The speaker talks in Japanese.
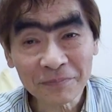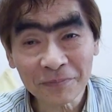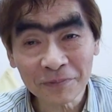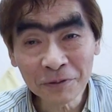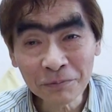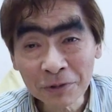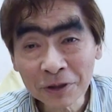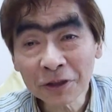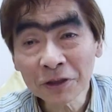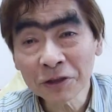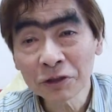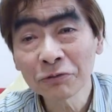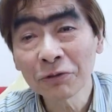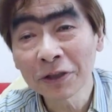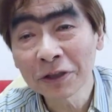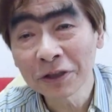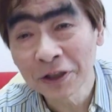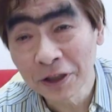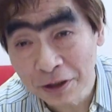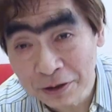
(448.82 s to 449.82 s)
また
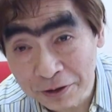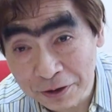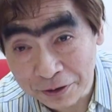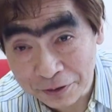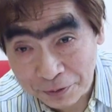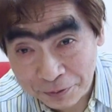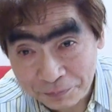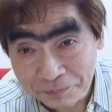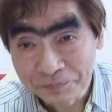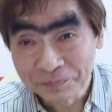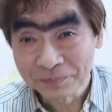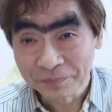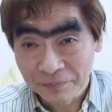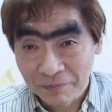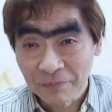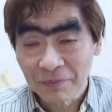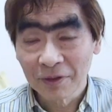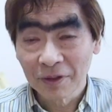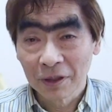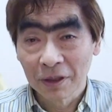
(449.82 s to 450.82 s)
座ってやって
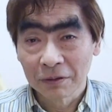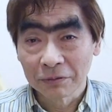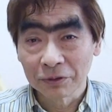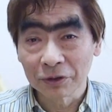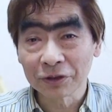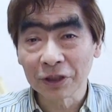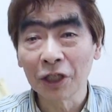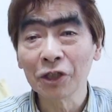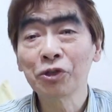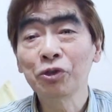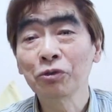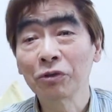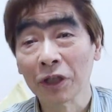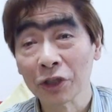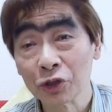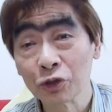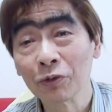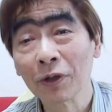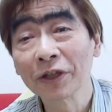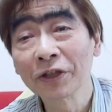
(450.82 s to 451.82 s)
で最終
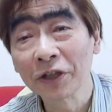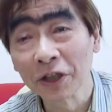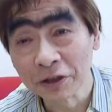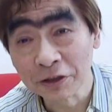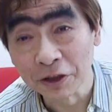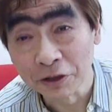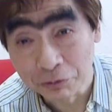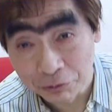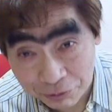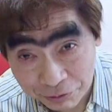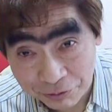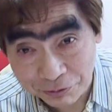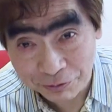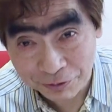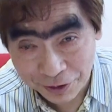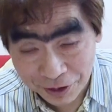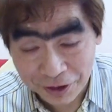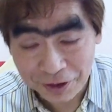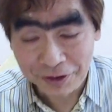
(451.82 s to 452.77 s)
回座ってやってるんだ